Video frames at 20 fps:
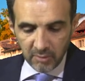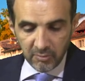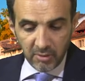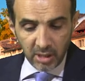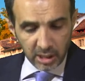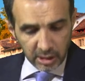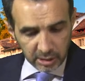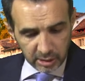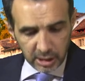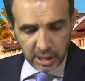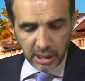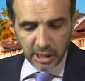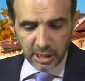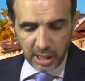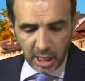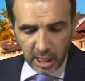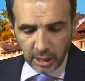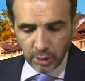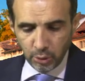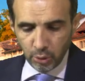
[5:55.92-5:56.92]
Ve kadını
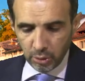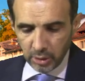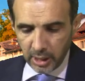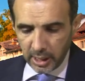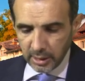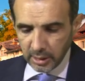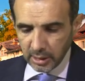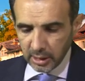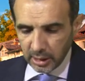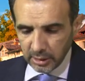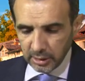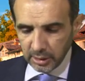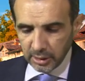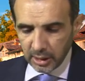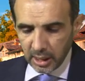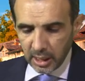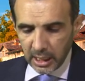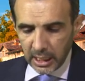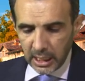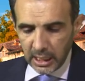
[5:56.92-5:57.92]
ikna ediyorlar.
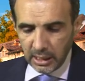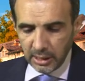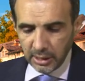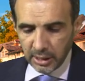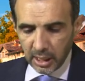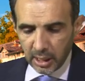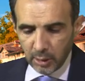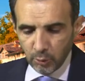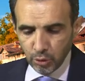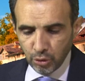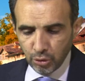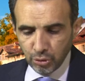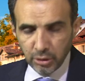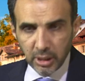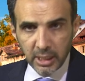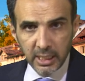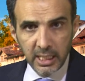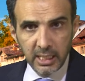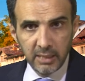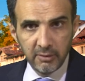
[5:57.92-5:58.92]
Kadın da elinde
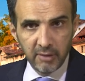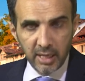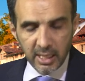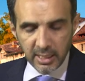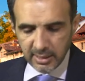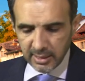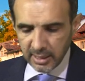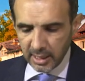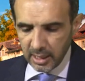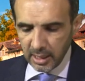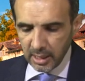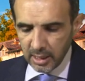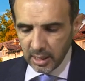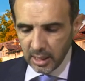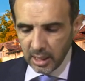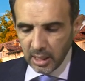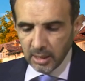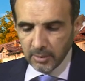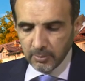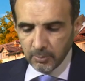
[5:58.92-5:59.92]
avucunda neyi varsa
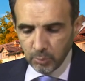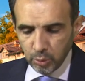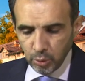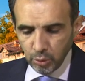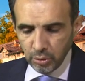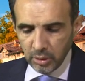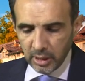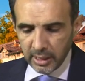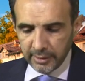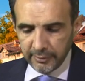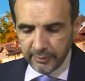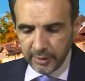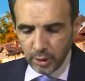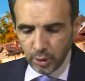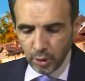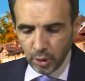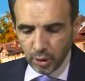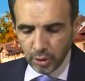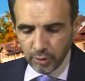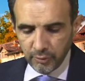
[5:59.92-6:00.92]
bunlara
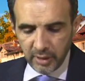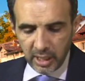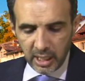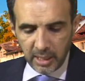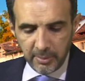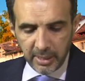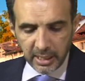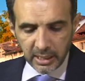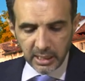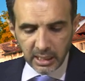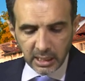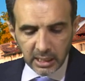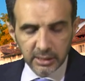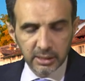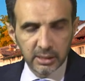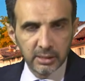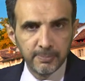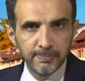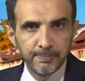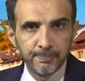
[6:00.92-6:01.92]
veriyor ve emekli
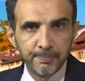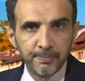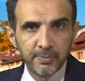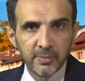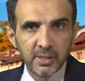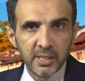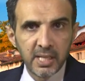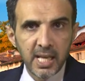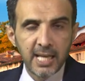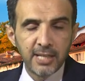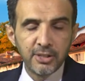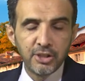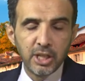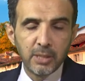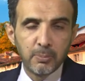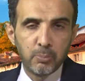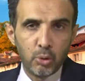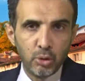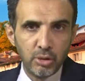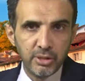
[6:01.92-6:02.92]
kadın
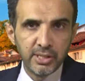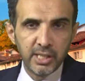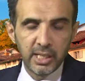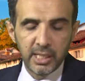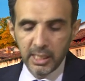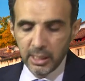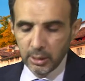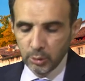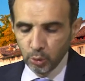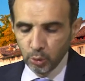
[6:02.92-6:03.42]
gerçek polislere